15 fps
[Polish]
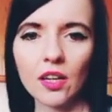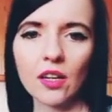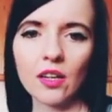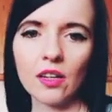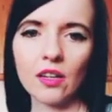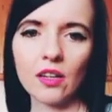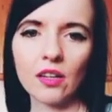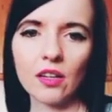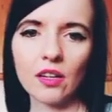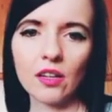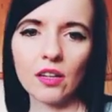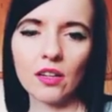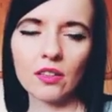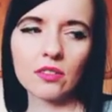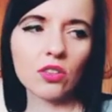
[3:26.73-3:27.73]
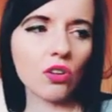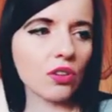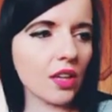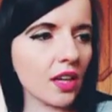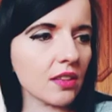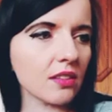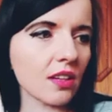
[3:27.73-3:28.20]
e, to
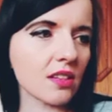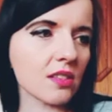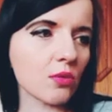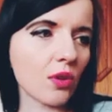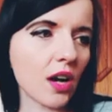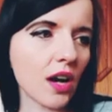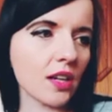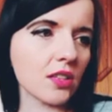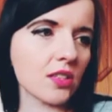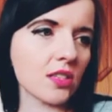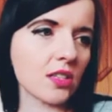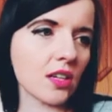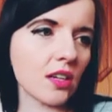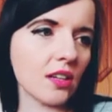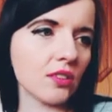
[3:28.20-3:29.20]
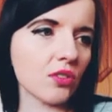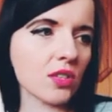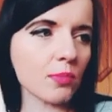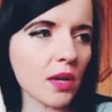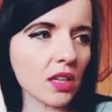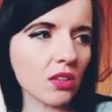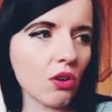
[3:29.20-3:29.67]
jednak słuchajcie, no
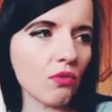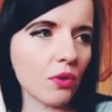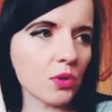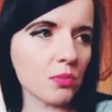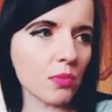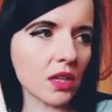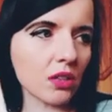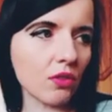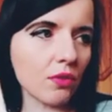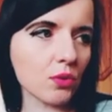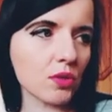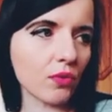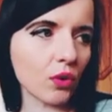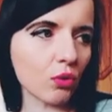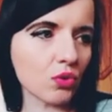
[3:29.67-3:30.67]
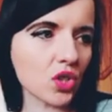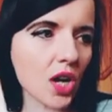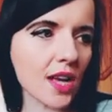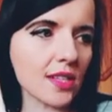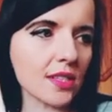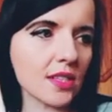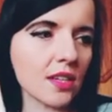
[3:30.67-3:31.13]
zmarnował, zmarnował swoją
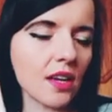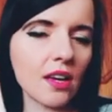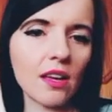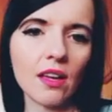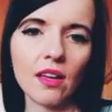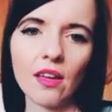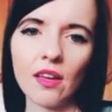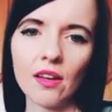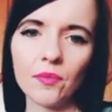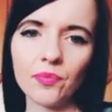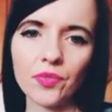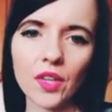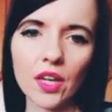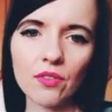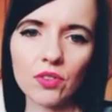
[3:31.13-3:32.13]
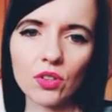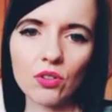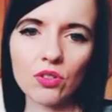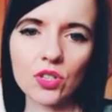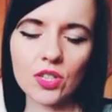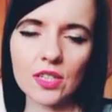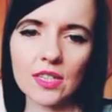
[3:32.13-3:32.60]
szansę, nie
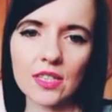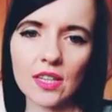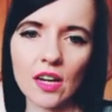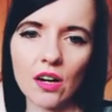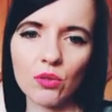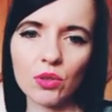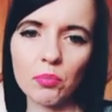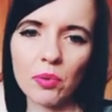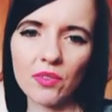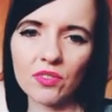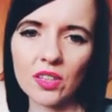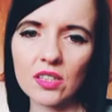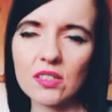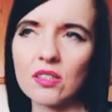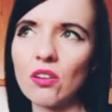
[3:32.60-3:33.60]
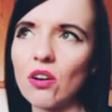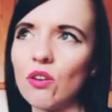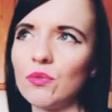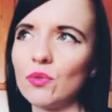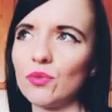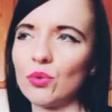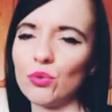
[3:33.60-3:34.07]
wykorzystał i pewnie
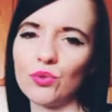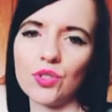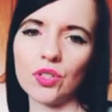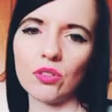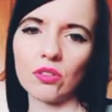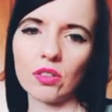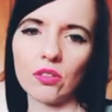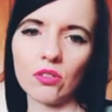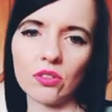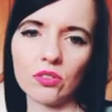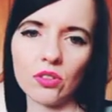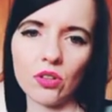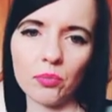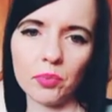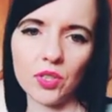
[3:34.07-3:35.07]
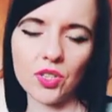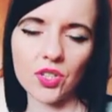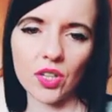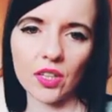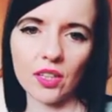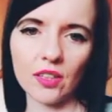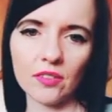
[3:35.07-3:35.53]
znowu wróci do, do, do
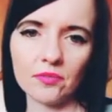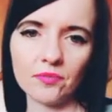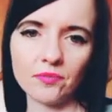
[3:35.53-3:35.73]
picia, nie?